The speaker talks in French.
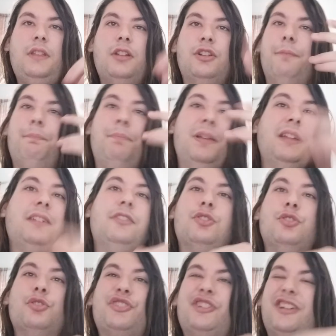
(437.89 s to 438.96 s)
Le
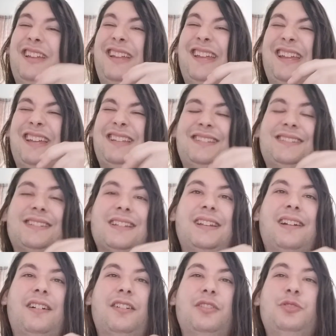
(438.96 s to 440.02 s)
Pinkush,
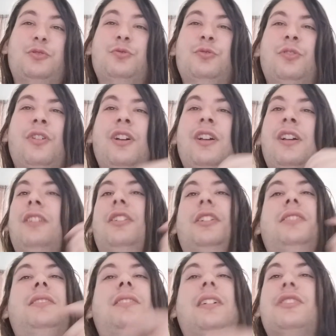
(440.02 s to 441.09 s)
excellent goût. Le
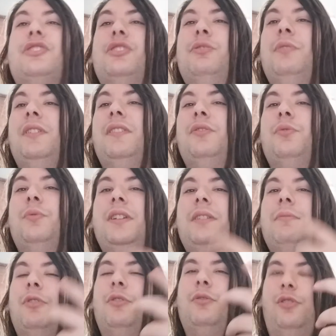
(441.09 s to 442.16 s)
Tangerine
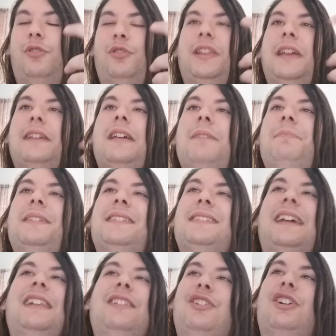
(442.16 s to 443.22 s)
Dreamer, un cannabis
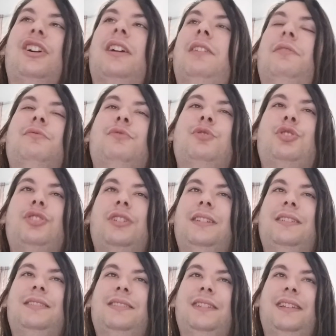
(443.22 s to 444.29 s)
à l'orange,
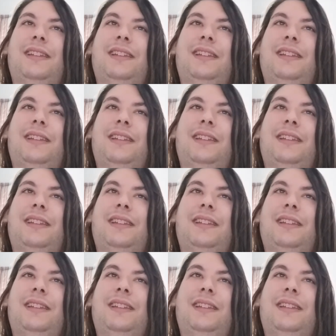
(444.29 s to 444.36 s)
c'est